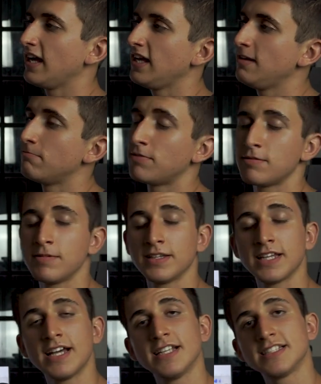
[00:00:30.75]

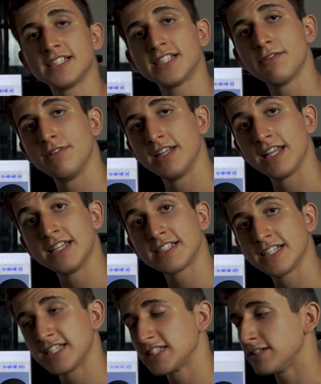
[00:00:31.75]
implementar estas habilidades
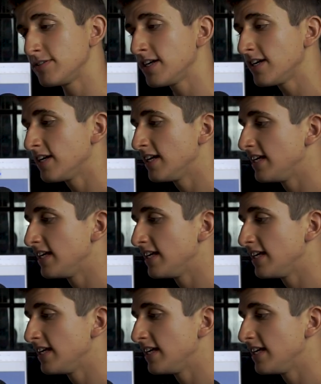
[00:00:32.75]
que ya sabía